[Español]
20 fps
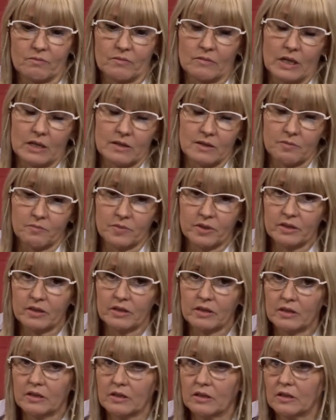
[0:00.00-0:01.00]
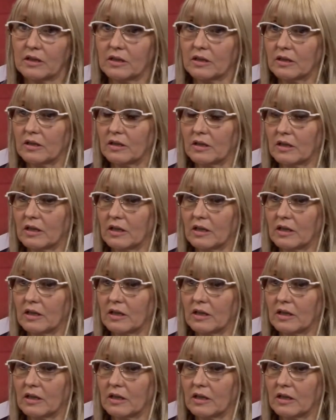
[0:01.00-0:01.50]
la SAPEN tiene este,